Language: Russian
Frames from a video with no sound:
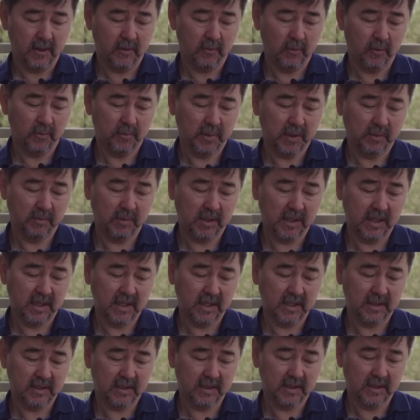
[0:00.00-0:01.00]
он
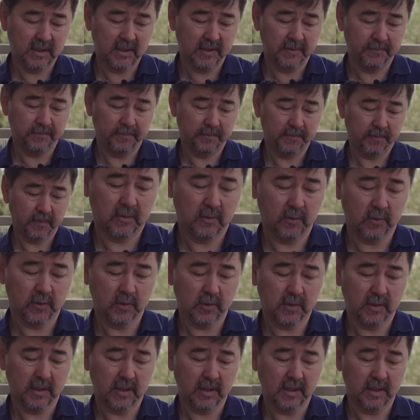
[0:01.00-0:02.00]
применяется
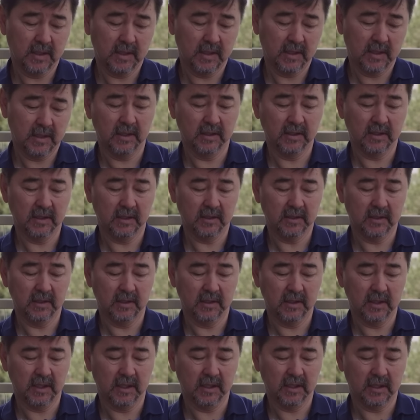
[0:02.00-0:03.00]
тоже для
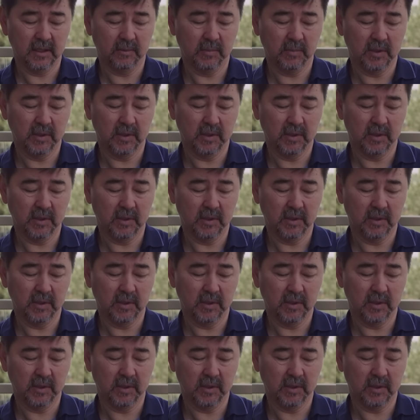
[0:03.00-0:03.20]
антиоксиданта,